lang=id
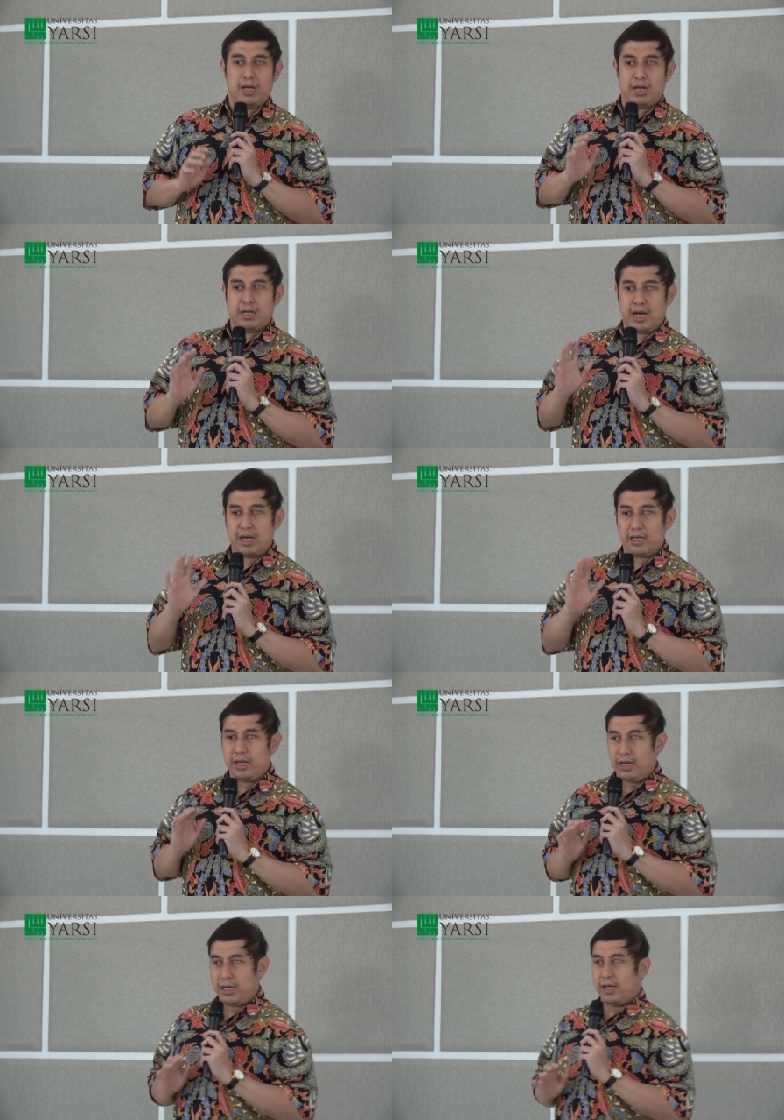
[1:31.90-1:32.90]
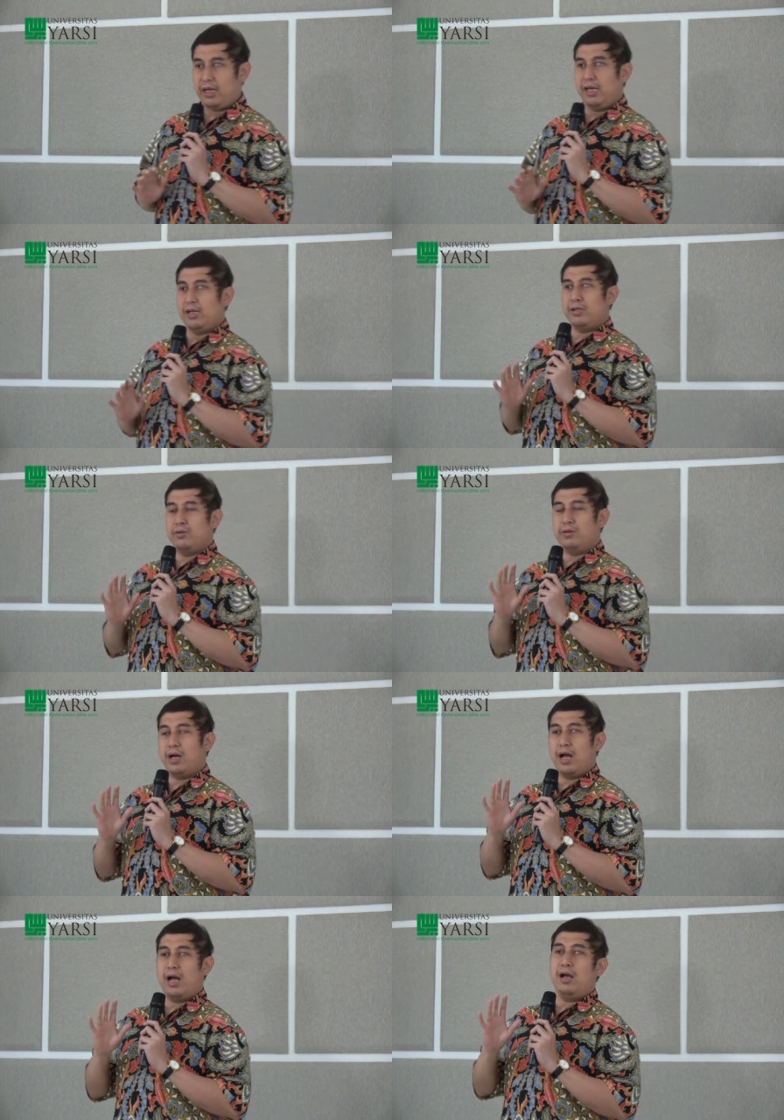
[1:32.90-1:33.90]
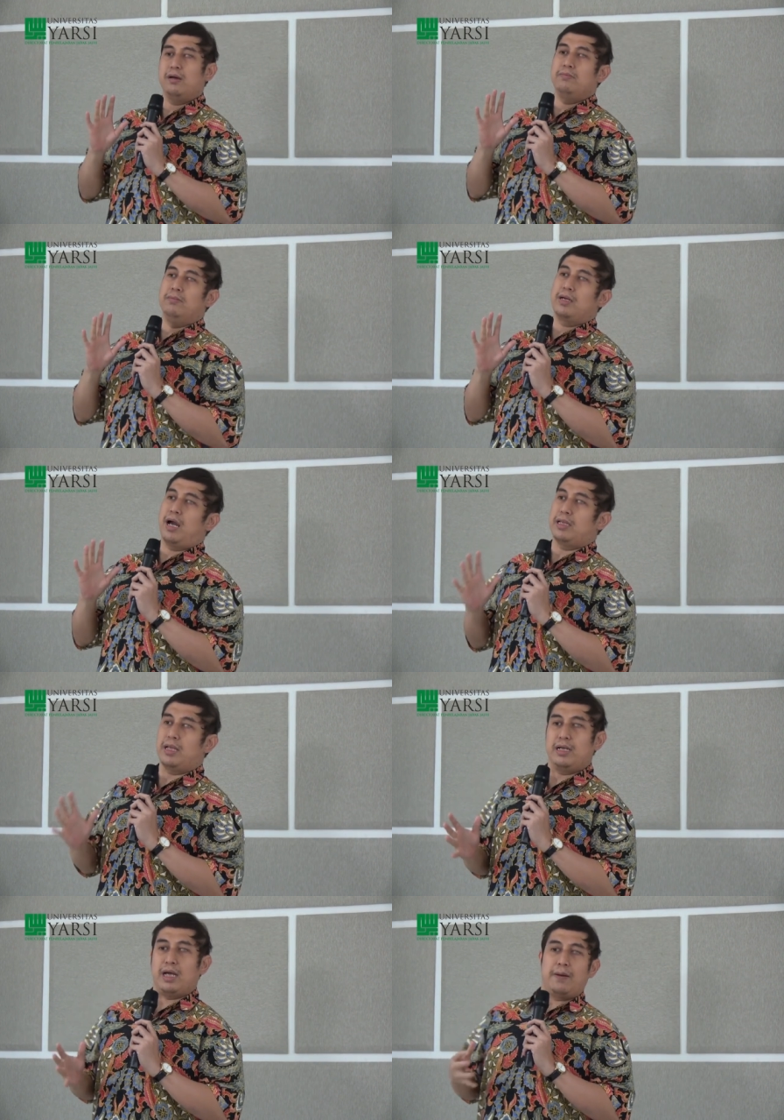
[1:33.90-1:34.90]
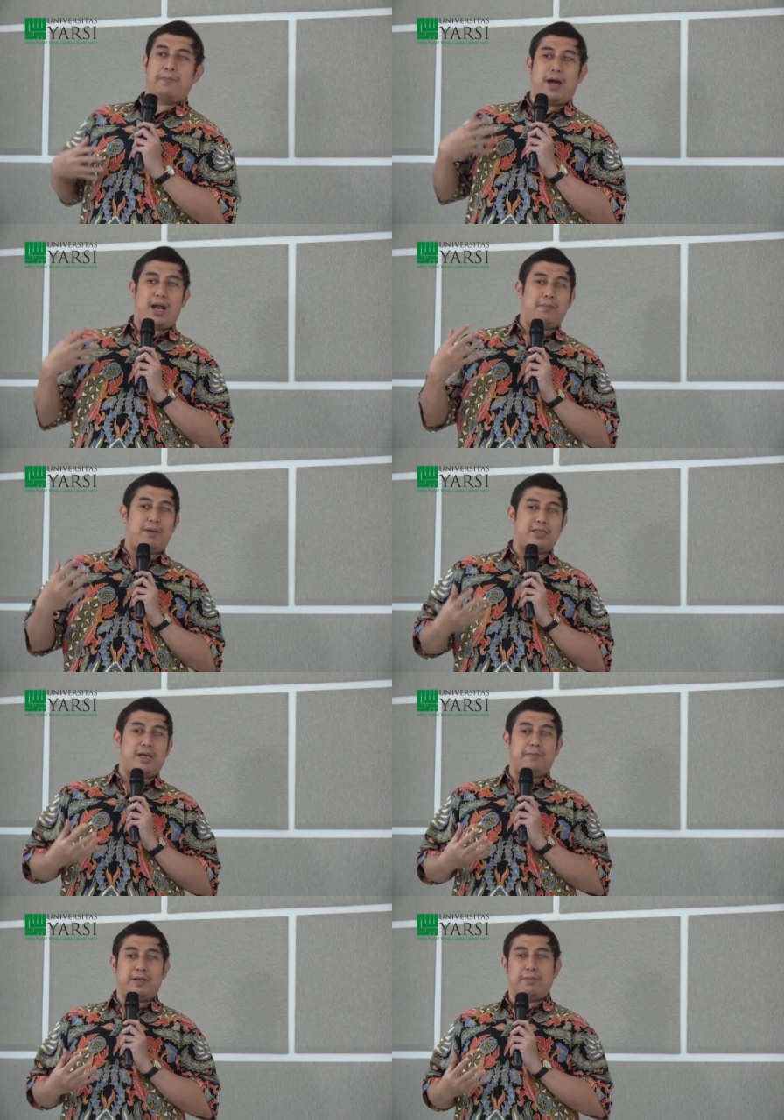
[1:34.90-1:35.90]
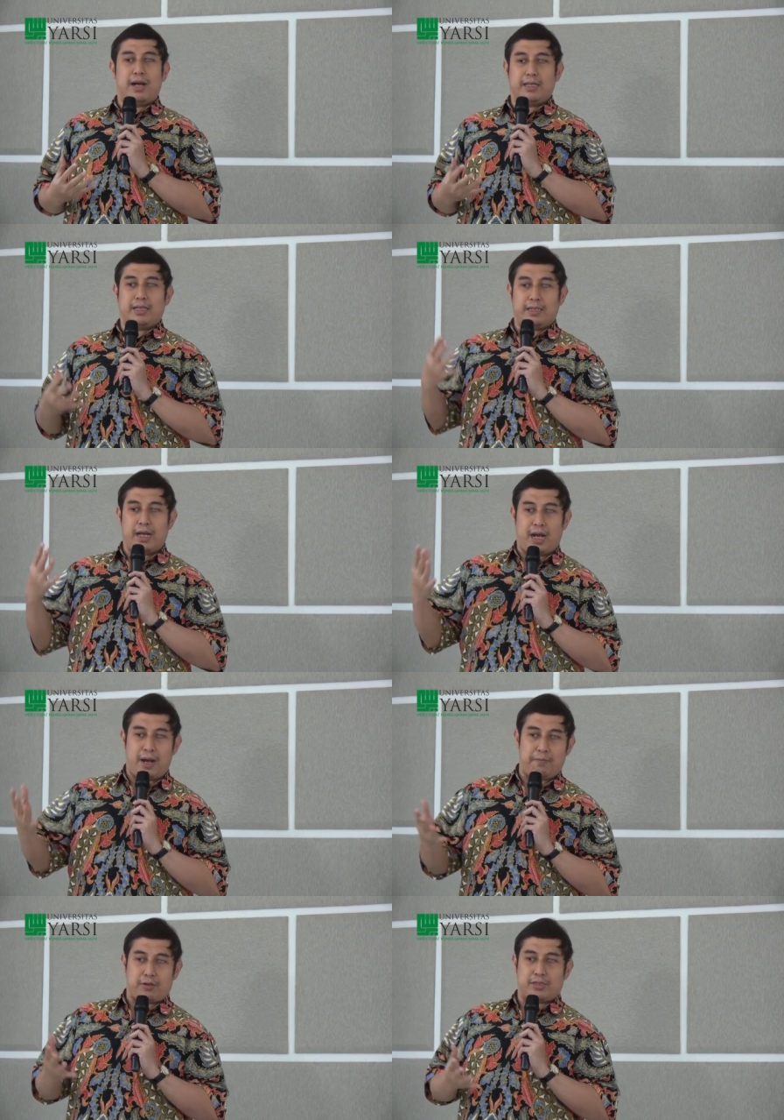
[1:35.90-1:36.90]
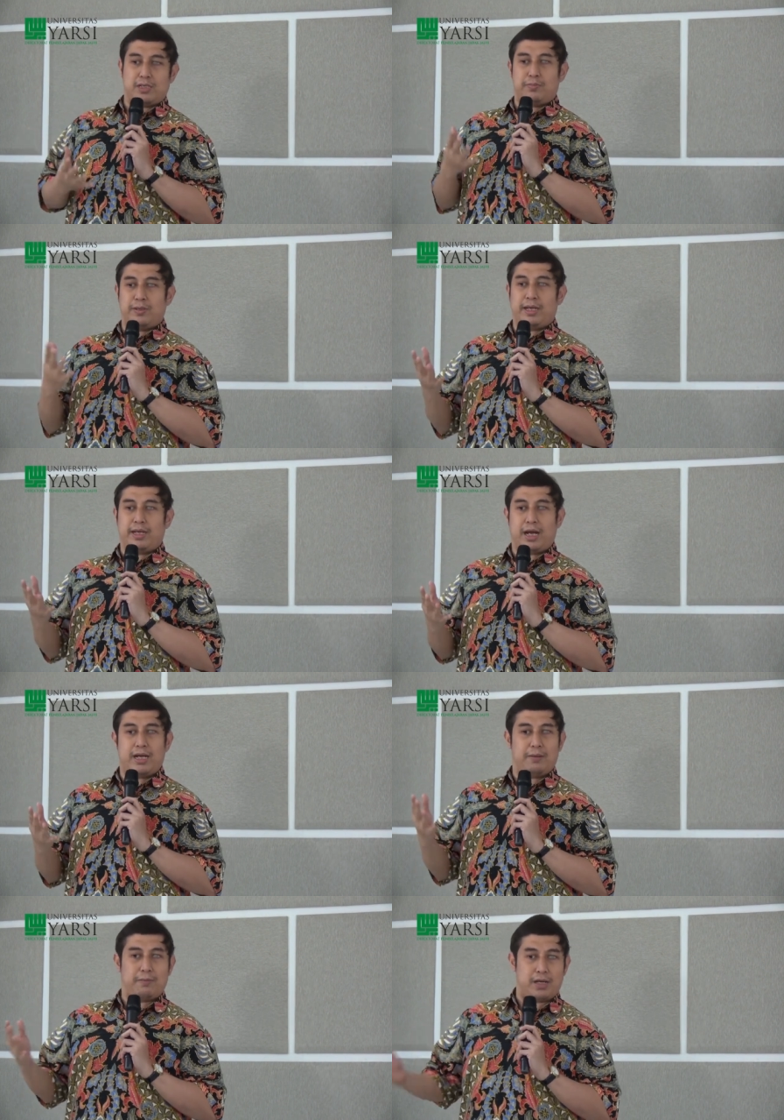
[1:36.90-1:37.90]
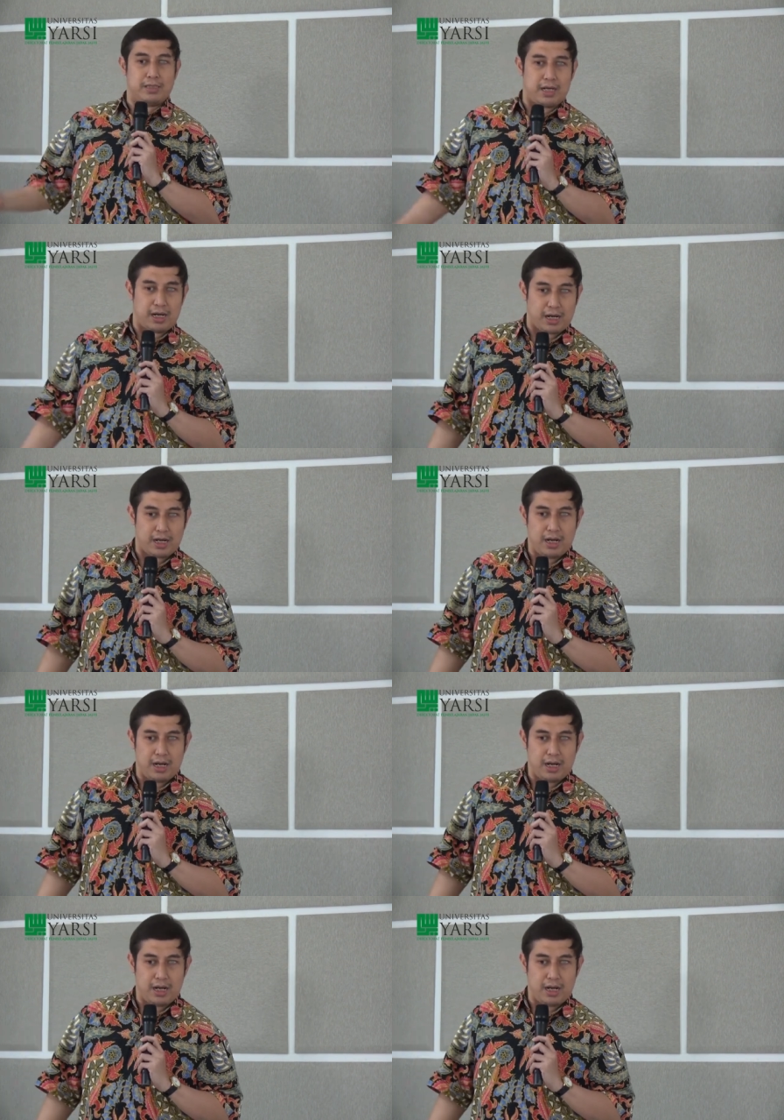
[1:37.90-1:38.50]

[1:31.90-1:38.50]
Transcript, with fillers: Dan ini juga berkaitan dengan pengalaman saya pribadi dalam proses pendidikan dan pengajaran